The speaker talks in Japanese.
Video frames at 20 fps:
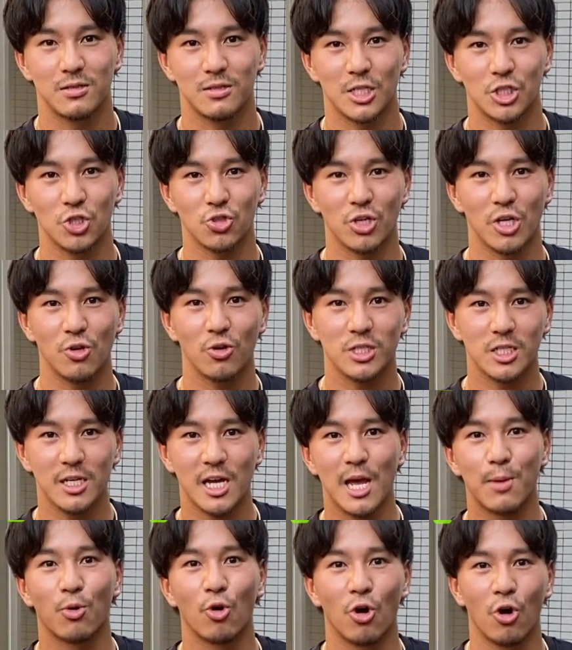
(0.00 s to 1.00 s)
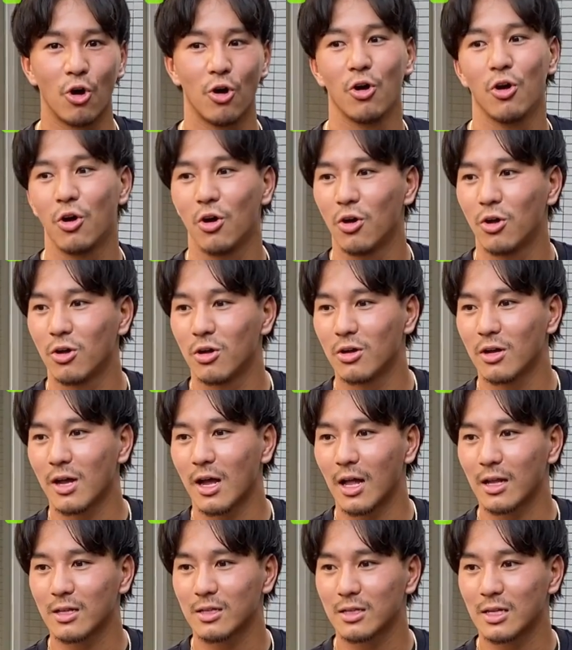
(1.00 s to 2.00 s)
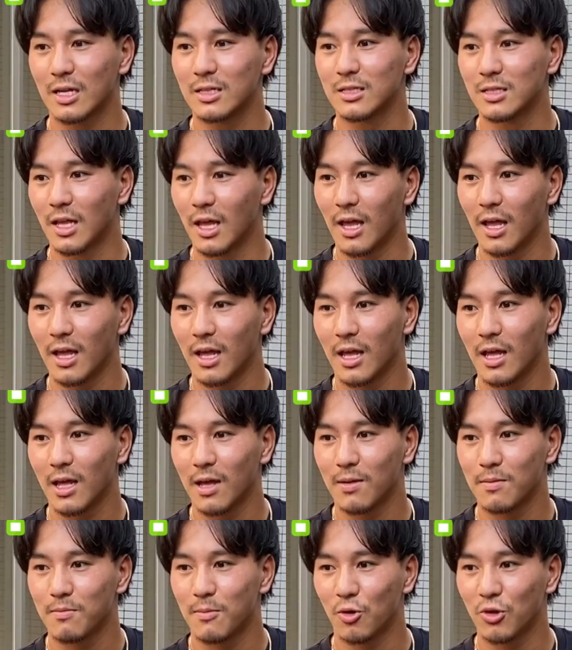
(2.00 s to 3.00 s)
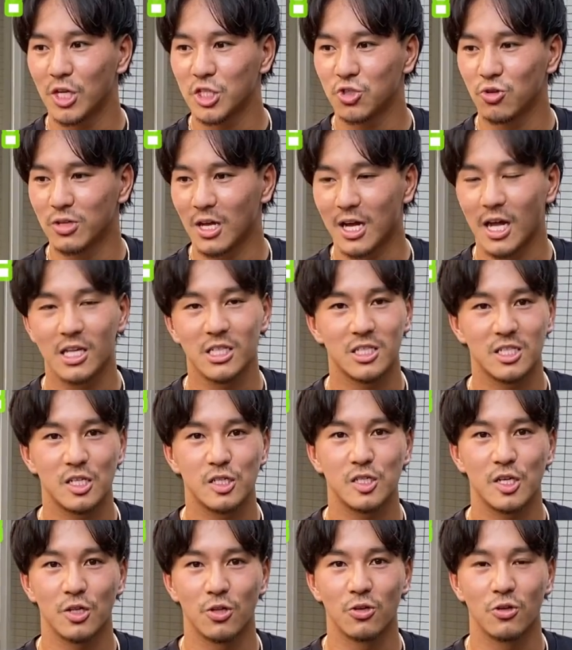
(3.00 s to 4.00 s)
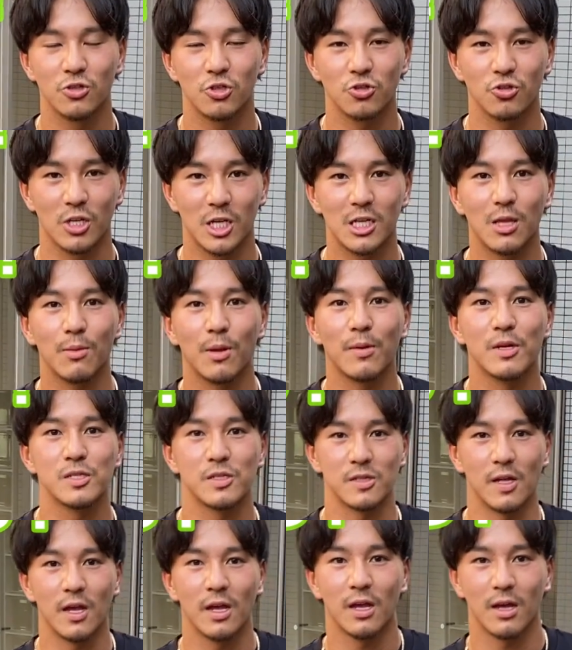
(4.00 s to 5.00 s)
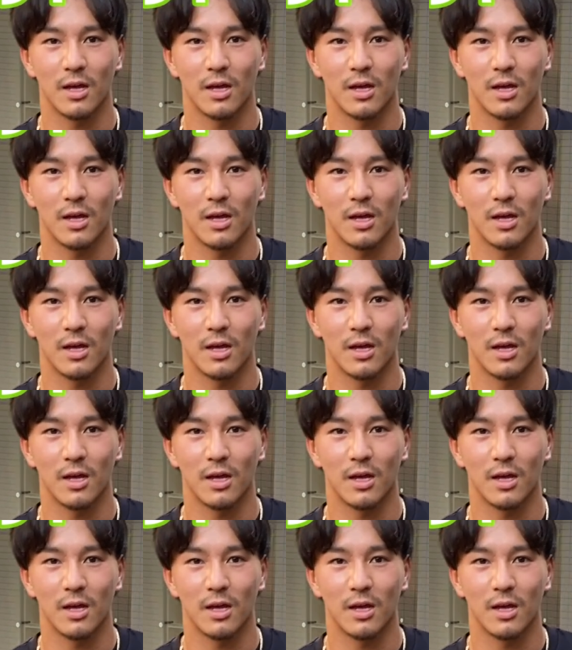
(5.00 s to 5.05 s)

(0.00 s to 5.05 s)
でちょっと色違いも買ったんで、同じような感じですけどちょっと着てみますね。